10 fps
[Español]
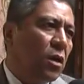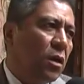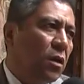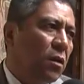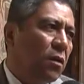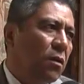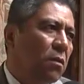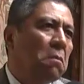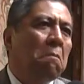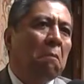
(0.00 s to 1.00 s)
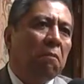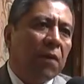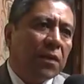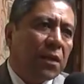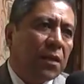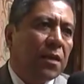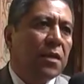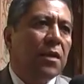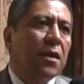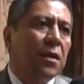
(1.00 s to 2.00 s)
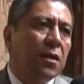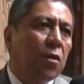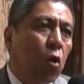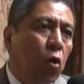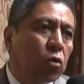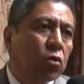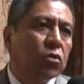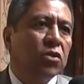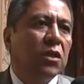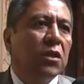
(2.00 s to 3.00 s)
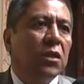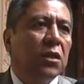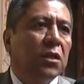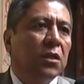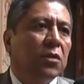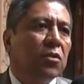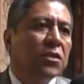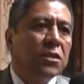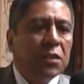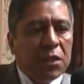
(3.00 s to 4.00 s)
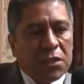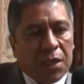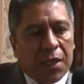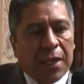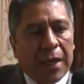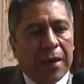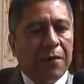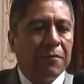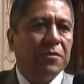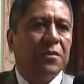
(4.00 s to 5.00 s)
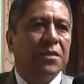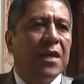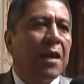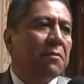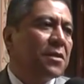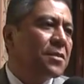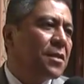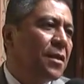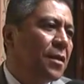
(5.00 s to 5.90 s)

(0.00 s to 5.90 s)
Eh, falta de higiene, otros eh, no les interesa que las llaves,